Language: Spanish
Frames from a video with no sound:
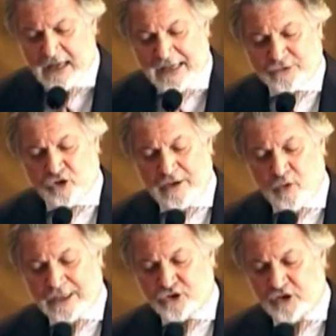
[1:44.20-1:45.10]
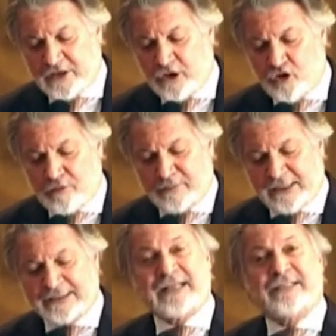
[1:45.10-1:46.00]
La sola vocación del
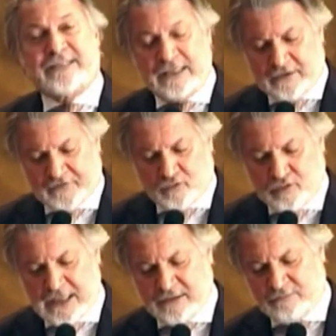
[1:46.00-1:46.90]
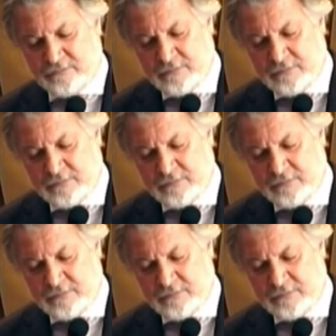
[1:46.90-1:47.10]
nombre de tan insigne figura